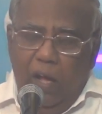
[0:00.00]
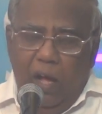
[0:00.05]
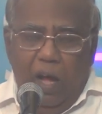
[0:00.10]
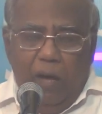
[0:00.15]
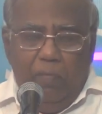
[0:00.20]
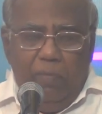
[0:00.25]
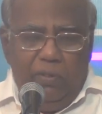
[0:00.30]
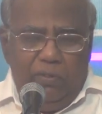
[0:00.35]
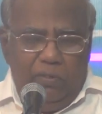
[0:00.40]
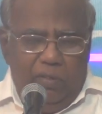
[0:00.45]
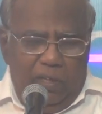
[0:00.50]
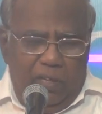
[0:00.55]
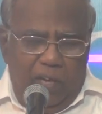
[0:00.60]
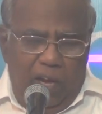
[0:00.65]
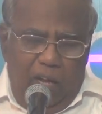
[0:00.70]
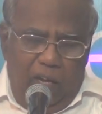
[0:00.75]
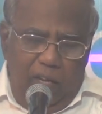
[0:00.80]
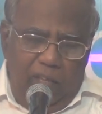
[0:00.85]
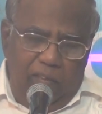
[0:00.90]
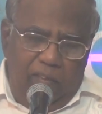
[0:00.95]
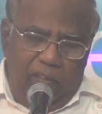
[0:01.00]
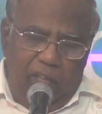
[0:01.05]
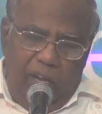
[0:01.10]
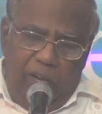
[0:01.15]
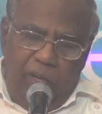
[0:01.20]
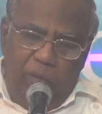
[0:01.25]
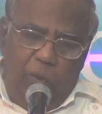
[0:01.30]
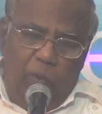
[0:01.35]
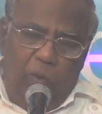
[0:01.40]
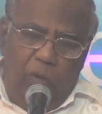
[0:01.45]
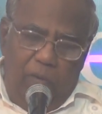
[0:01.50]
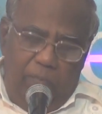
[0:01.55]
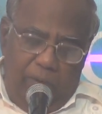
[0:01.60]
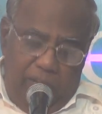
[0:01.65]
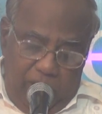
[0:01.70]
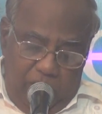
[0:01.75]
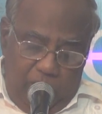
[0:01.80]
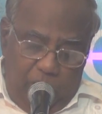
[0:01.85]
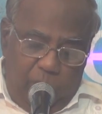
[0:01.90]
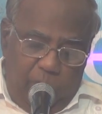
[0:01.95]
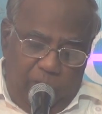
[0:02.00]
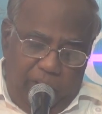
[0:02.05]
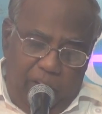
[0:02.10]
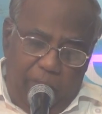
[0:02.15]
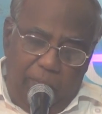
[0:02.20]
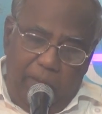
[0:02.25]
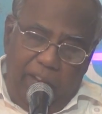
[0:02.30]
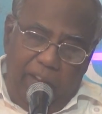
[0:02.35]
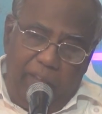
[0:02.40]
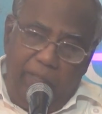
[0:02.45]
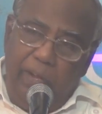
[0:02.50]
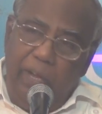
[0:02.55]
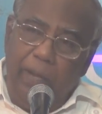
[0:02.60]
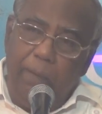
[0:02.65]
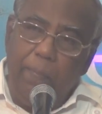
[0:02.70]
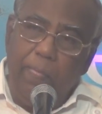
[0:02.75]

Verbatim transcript: ஆபத்து காலத்தில் அனுகூலமான துணையுமானவர்